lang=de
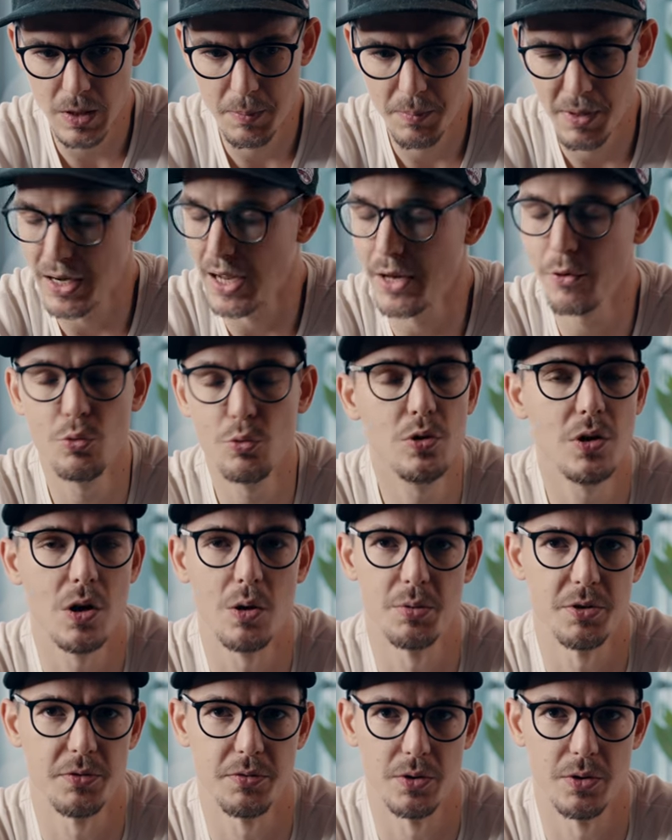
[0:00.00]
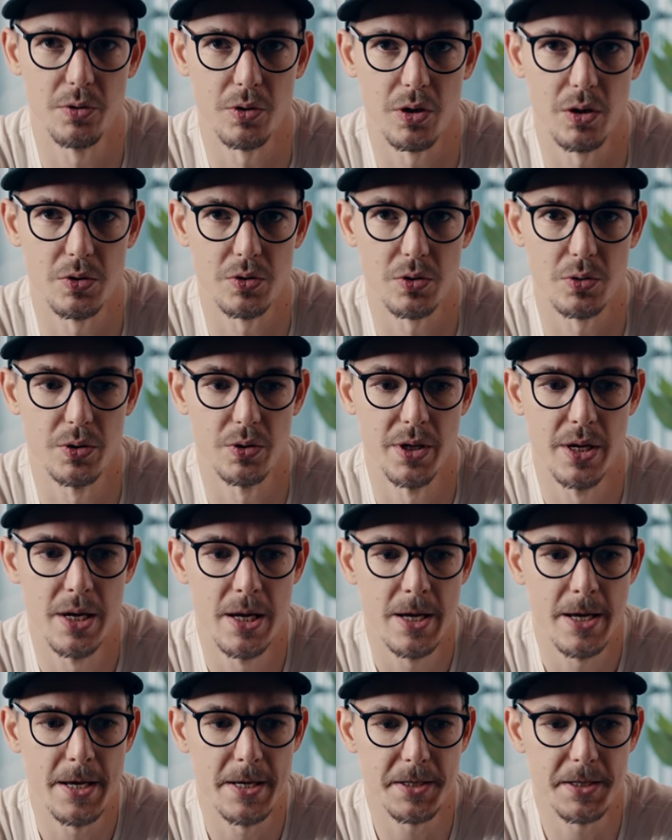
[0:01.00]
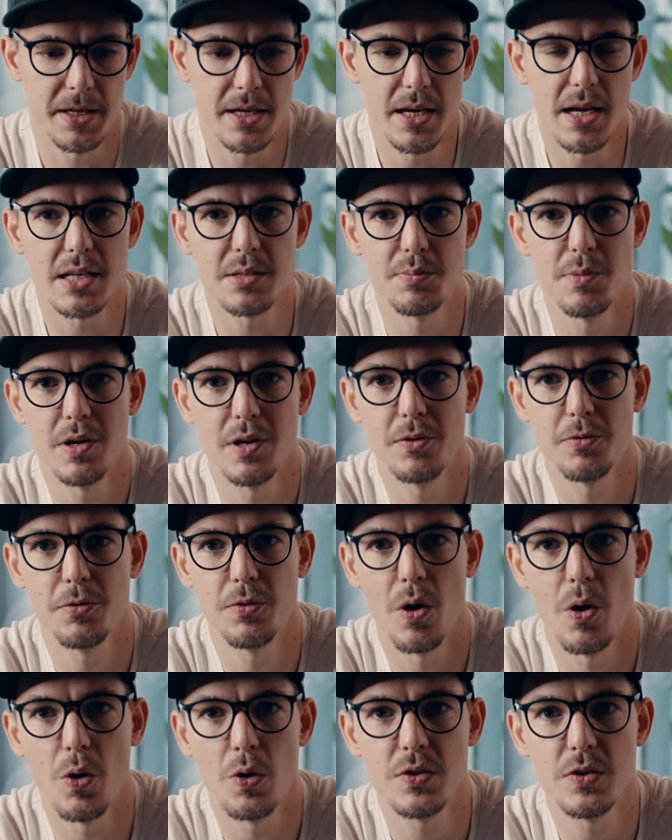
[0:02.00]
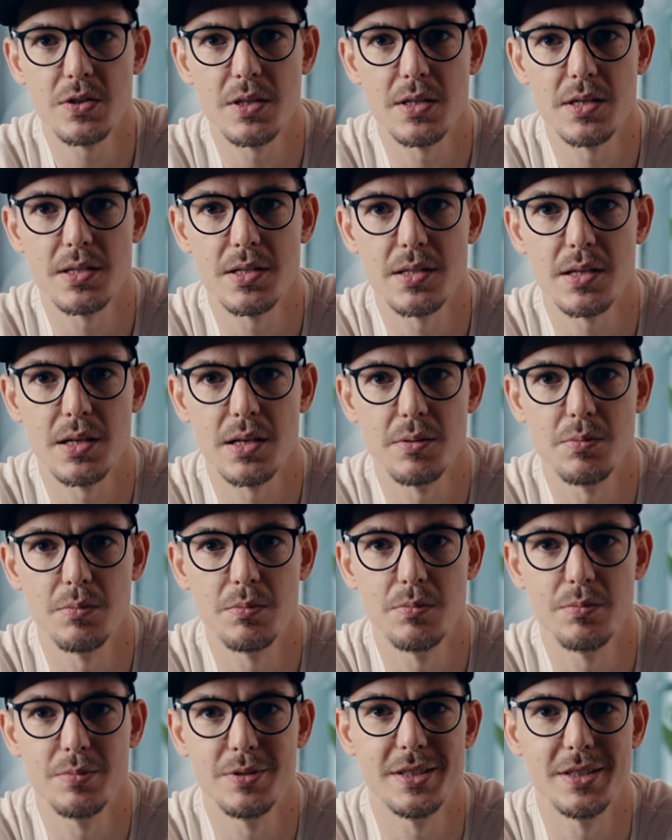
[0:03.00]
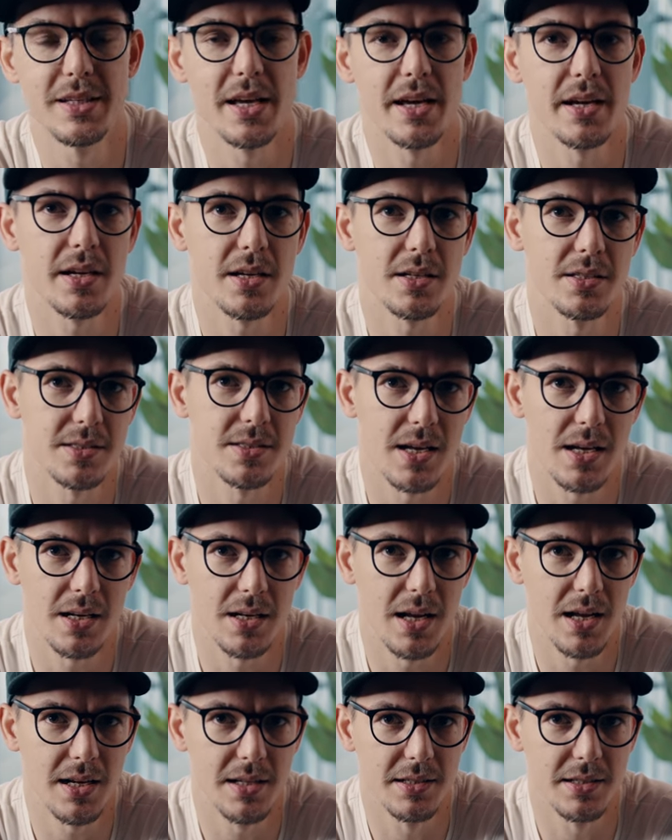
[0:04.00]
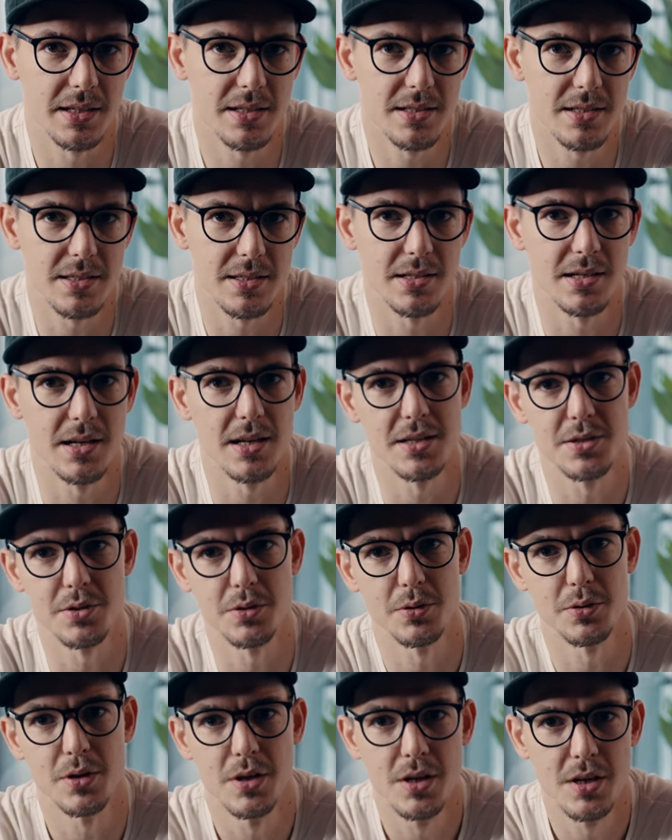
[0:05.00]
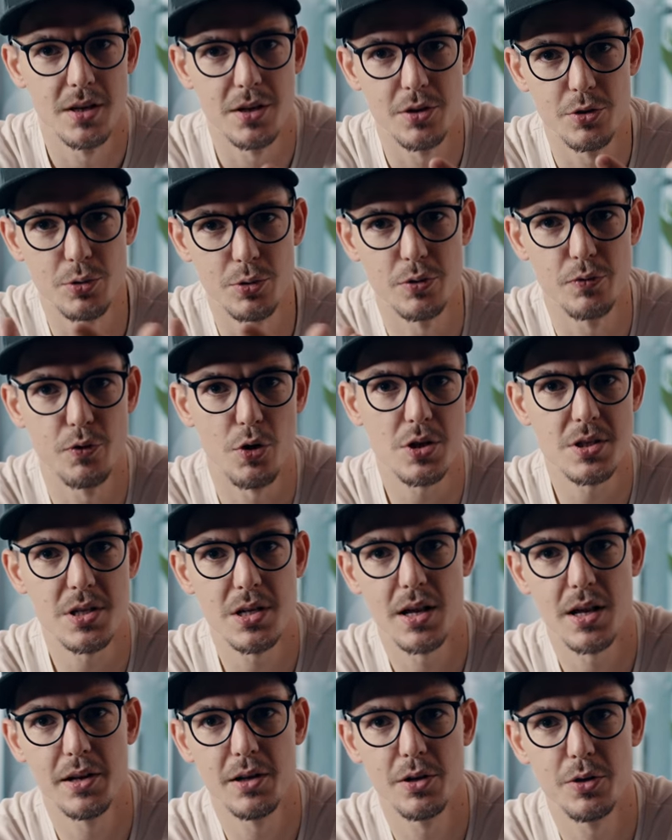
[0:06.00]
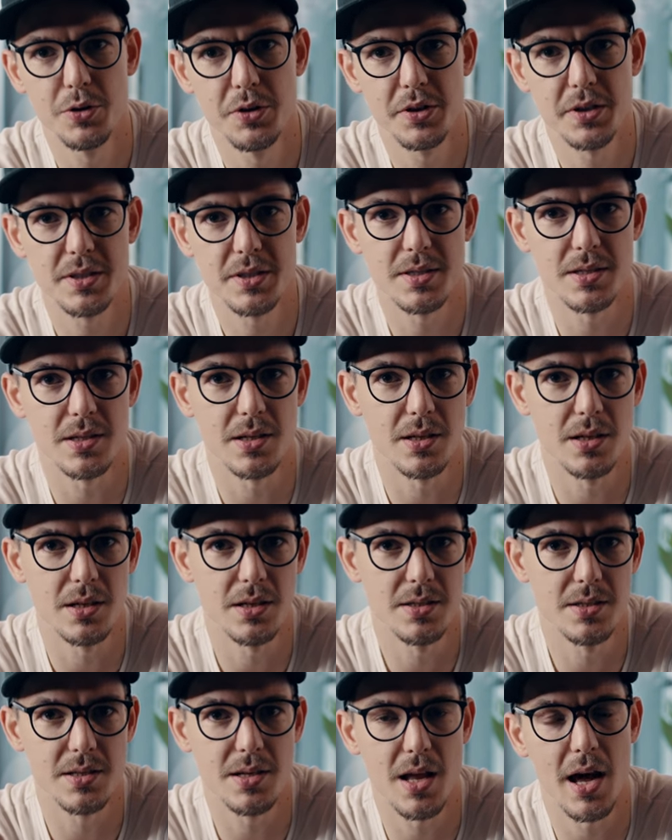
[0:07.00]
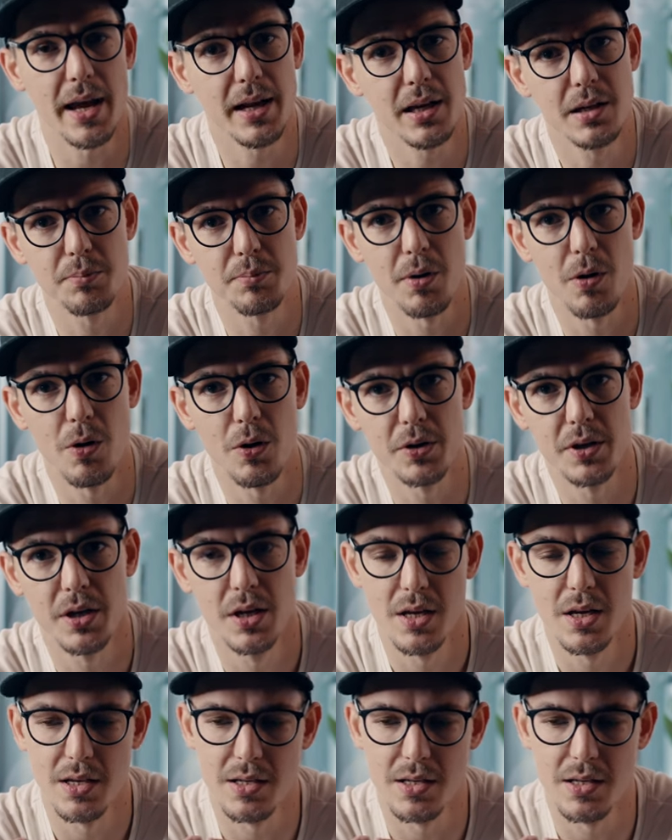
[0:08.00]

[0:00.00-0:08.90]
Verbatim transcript: man kann unglaublich viel noch rausholen. Ich gehe erstmal davon aus, dass ähm, die gängigen Sachen alle drin sind. Also Universal Analytics äh, sind eingebaut.